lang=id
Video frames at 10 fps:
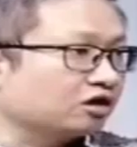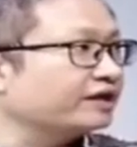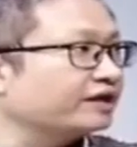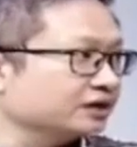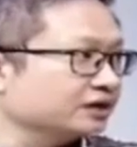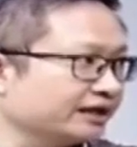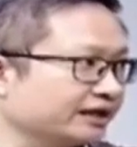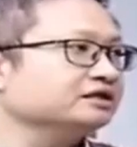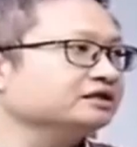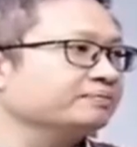yang konvensional
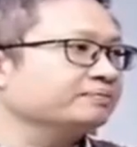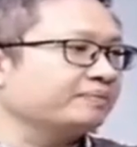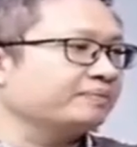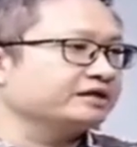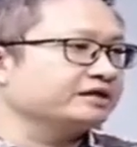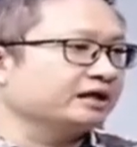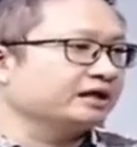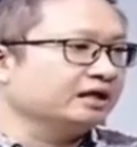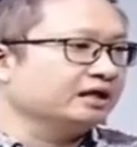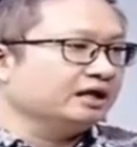ya, hmm. sepanjang
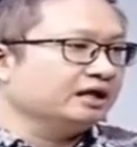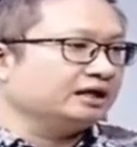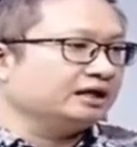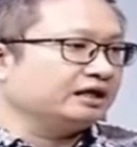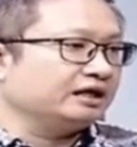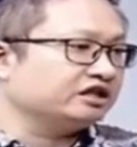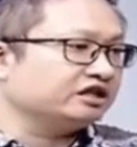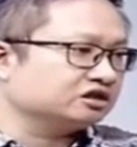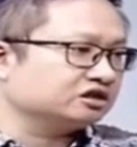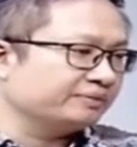uh,
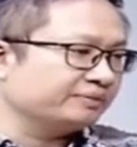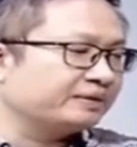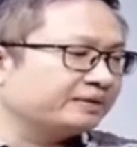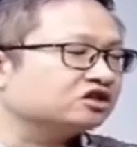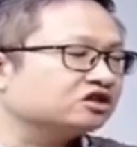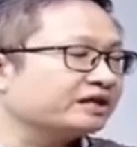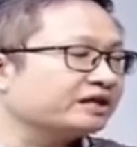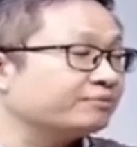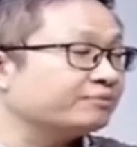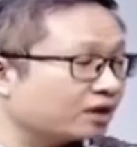semakin banyak instrumen
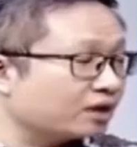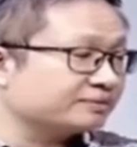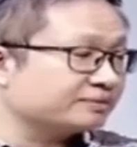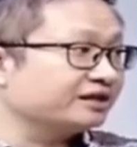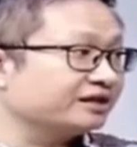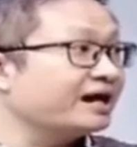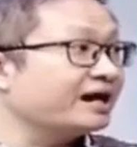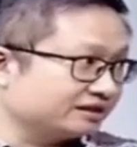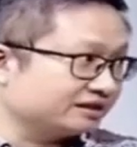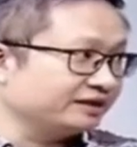yang dibuka semakin
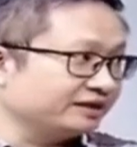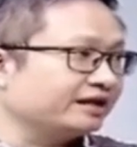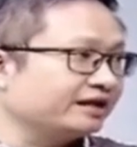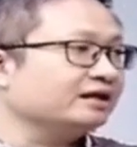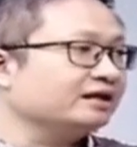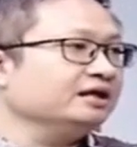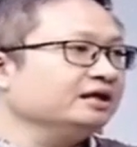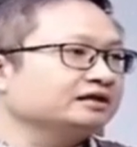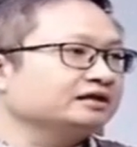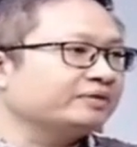baik sebenarnya,
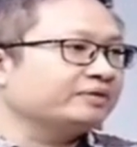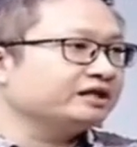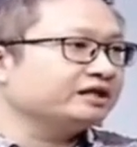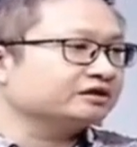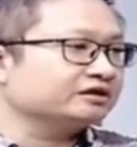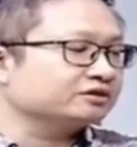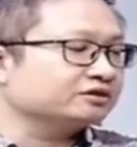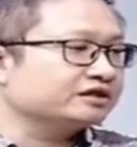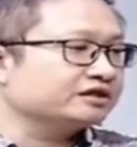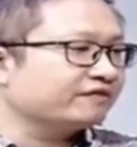hmm. tapi tentu
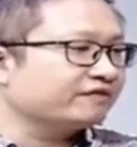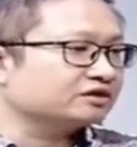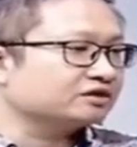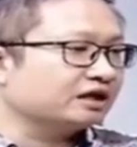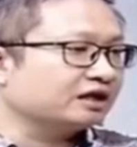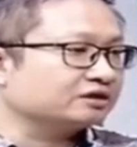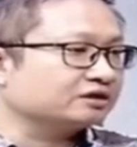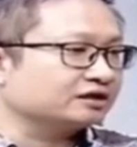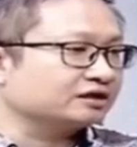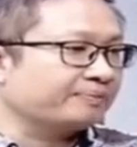saja investor harus
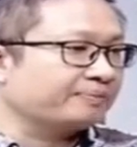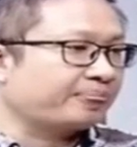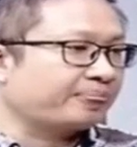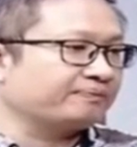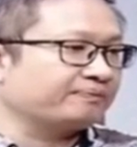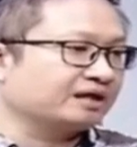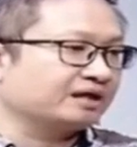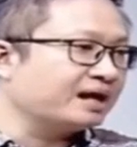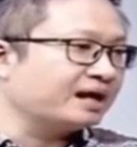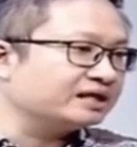tetap hmm.
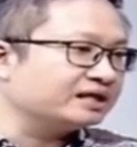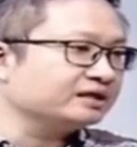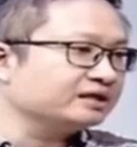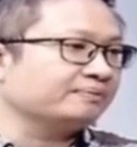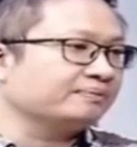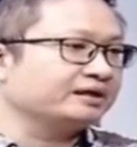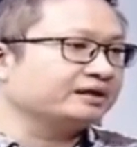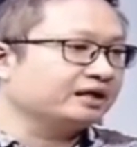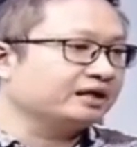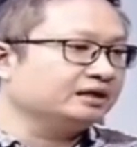kembali
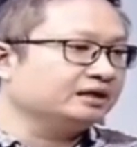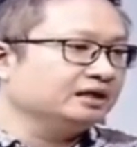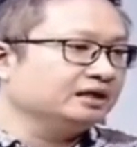kepada